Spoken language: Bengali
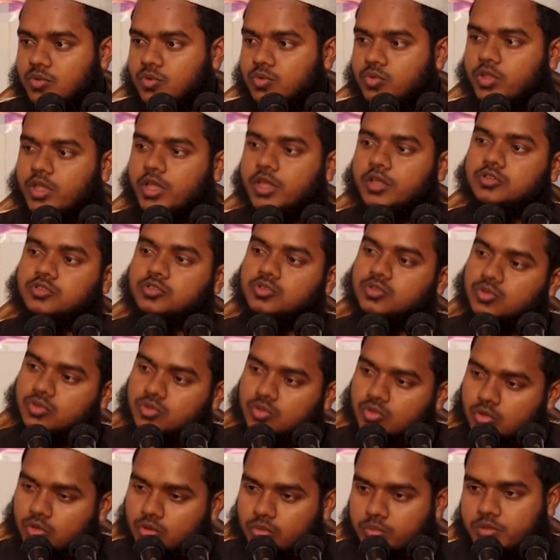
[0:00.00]
তো একজন
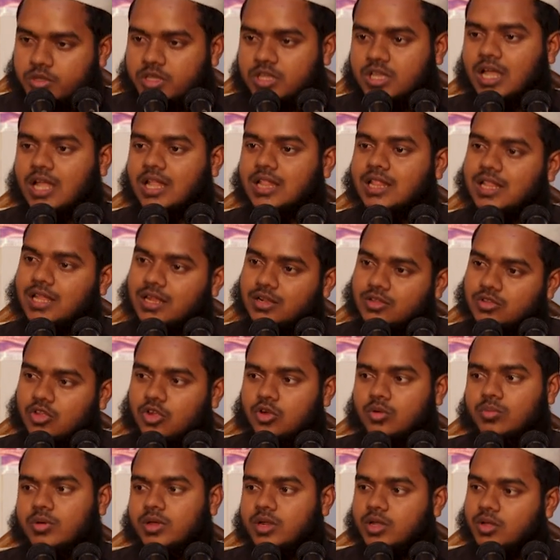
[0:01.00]
নবী আল্লাহর
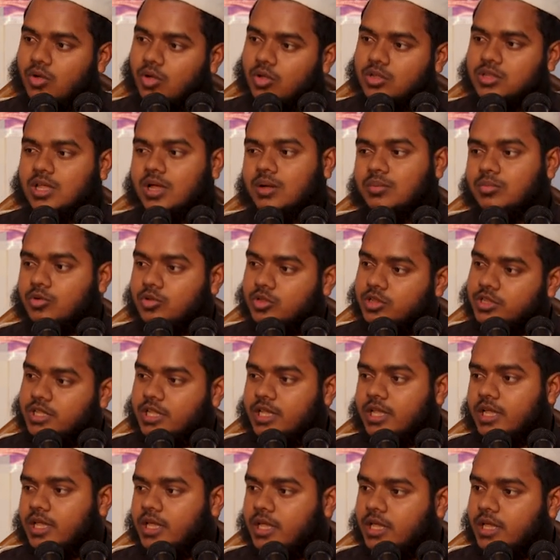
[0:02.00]
দরবারে কথা
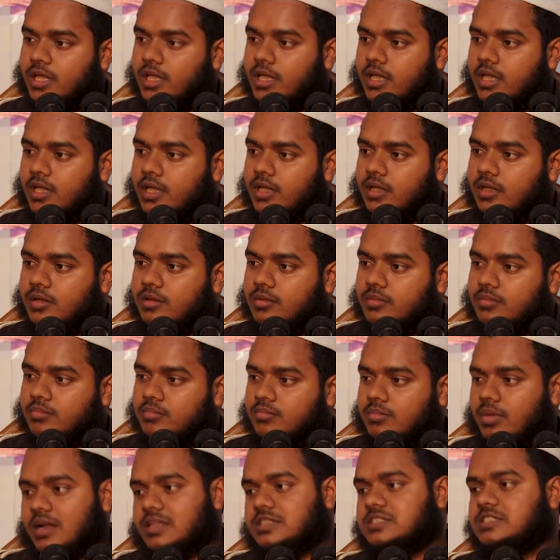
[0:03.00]
বলতে
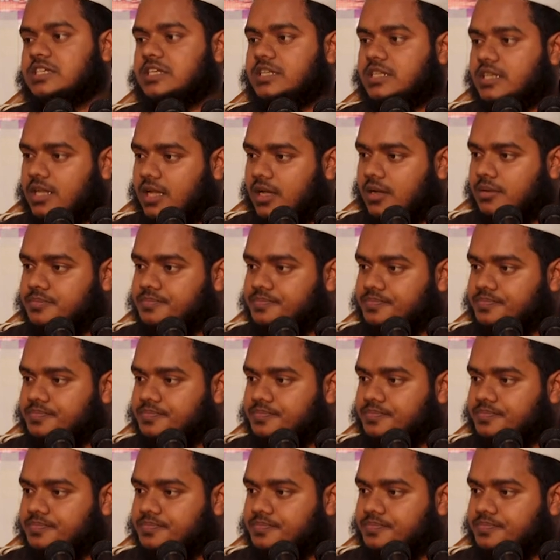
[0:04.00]
পারছেন না